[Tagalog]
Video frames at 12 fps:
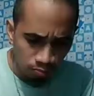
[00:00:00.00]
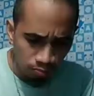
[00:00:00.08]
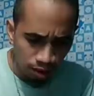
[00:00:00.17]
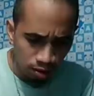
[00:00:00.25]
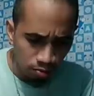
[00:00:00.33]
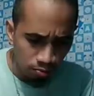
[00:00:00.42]
yung
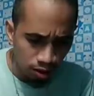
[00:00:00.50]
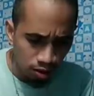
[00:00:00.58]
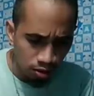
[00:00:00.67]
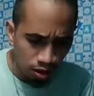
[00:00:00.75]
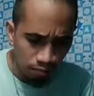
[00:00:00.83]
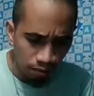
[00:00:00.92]
peso
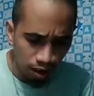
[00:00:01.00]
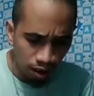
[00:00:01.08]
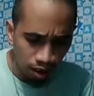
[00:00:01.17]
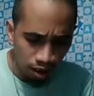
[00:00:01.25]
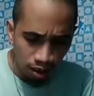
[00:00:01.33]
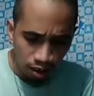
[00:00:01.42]
medyo
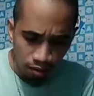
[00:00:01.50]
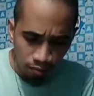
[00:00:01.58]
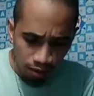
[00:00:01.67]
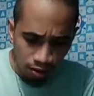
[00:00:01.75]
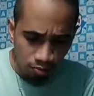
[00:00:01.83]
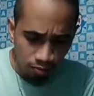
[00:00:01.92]
napaka
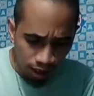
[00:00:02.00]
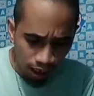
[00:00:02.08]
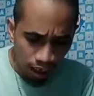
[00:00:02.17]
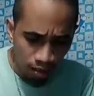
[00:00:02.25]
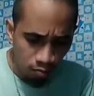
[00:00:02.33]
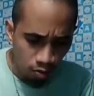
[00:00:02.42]
Medyo
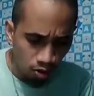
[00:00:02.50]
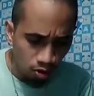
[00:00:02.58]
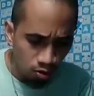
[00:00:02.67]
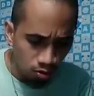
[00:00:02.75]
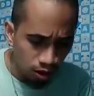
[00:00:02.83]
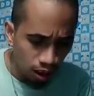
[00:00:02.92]
magaan po
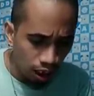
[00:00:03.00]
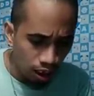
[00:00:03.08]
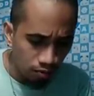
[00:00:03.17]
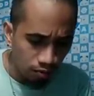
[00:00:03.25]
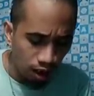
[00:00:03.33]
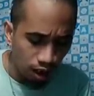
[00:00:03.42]
ito kung
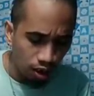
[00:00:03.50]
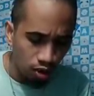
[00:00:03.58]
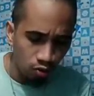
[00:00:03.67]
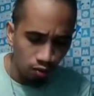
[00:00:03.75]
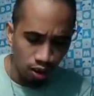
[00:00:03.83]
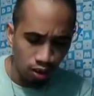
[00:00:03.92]
sakaling
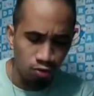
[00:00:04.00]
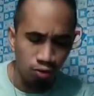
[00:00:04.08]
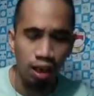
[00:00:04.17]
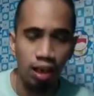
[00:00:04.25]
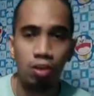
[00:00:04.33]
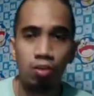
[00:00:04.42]
makakakuha ng
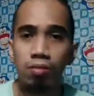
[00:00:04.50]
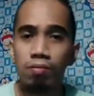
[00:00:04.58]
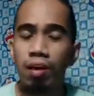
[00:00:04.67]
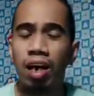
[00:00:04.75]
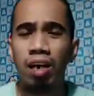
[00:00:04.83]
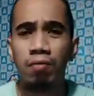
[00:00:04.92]
unahan to at
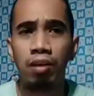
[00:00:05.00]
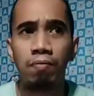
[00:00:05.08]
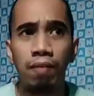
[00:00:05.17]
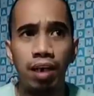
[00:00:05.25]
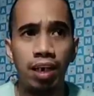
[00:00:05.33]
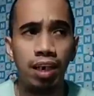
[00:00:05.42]

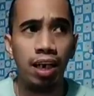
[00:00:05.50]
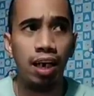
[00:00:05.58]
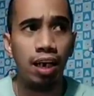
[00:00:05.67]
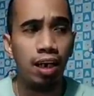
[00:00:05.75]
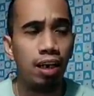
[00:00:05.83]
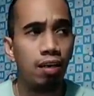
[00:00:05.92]
makakapagpahinga.
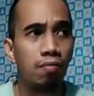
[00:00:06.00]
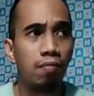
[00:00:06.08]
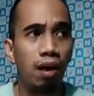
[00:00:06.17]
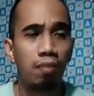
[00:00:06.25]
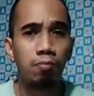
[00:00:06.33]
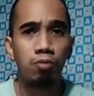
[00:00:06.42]

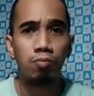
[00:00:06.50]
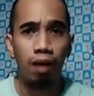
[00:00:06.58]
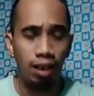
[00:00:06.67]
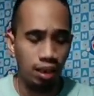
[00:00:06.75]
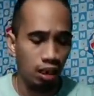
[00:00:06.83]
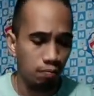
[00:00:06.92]
Baka po
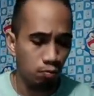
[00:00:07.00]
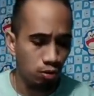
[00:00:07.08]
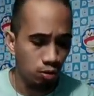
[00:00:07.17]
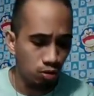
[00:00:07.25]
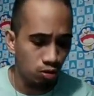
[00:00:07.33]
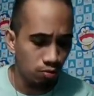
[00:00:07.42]
makatapos
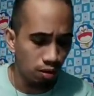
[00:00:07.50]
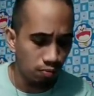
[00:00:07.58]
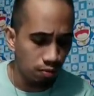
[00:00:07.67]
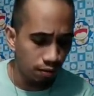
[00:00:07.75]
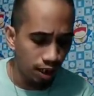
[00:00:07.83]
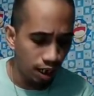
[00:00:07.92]
ito,
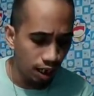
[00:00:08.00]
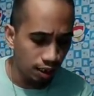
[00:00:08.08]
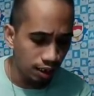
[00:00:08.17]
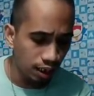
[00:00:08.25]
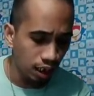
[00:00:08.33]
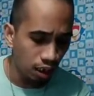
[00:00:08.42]
mapabayaan
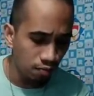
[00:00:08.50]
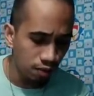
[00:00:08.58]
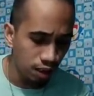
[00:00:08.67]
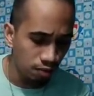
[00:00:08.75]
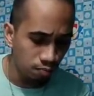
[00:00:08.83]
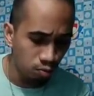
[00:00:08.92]
kasi
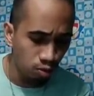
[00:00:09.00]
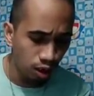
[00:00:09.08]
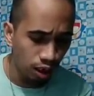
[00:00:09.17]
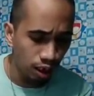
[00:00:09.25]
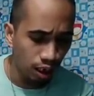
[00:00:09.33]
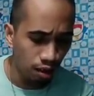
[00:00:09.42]
karamihan po
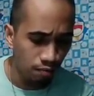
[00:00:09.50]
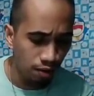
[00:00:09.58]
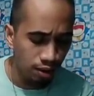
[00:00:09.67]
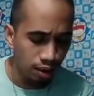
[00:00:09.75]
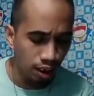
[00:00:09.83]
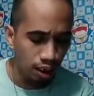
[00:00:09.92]
ng
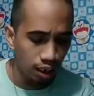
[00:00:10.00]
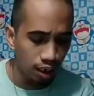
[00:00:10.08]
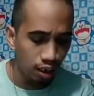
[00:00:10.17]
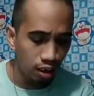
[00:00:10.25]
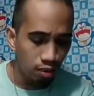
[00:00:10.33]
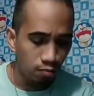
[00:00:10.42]
kalaban niya
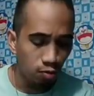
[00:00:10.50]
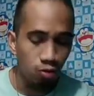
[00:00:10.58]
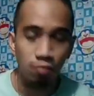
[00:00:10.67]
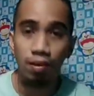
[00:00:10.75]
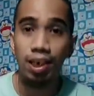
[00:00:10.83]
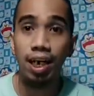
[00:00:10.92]
eh
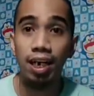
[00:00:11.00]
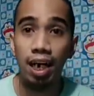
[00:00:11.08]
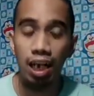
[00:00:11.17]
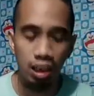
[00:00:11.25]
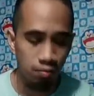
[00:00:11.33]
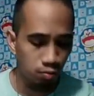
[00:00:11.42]
puro
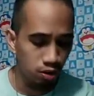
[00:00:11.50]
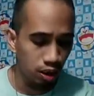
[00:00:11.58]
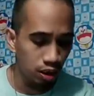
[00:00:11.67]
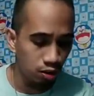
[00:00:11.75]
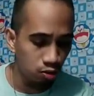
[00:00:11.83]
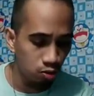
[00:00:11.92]
manggagaling po sa
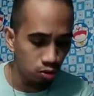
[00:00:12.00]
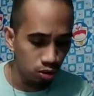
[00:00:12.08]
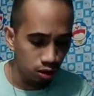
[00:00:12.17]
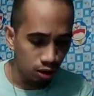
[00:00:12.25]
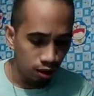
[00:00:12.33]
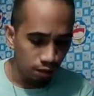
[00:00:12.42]
likod.
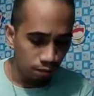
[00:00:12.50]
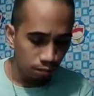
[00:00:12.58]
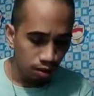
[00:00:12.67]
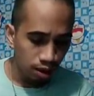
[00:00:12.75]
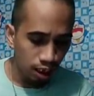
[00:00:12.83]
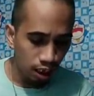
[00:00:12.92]

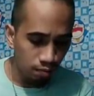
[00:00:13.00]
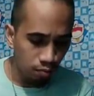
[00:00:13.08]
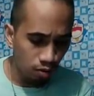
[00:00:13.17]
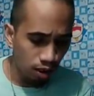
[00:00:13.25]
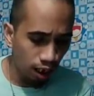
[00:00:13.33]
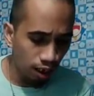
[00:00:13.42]
Siya lang
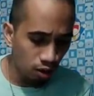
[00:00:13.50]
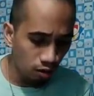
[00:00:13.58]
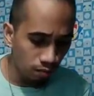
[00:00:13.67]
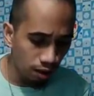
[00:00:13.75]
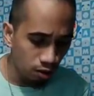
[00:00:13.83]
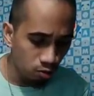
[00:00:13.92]
po ang nakita ko
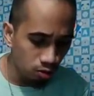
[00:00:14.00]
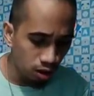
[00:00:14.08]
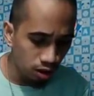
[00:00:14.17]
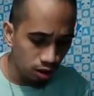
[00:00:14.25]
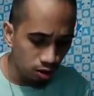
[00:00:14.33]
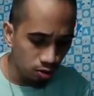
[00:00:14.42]
may
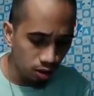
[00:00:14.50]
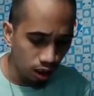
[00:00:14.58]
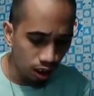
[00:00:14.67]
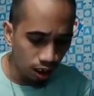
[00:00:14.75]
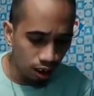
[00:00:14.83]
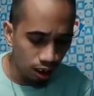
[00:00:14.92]
tulin dito sa
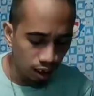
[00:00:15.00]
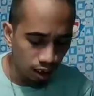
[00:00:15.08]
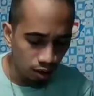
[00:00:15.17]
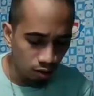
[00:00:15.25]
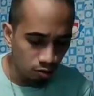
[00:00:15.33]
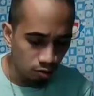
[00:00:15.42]
karera
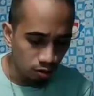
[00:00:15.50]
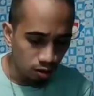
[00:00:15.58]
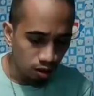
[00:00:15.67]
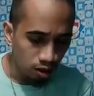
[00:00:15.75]
na to.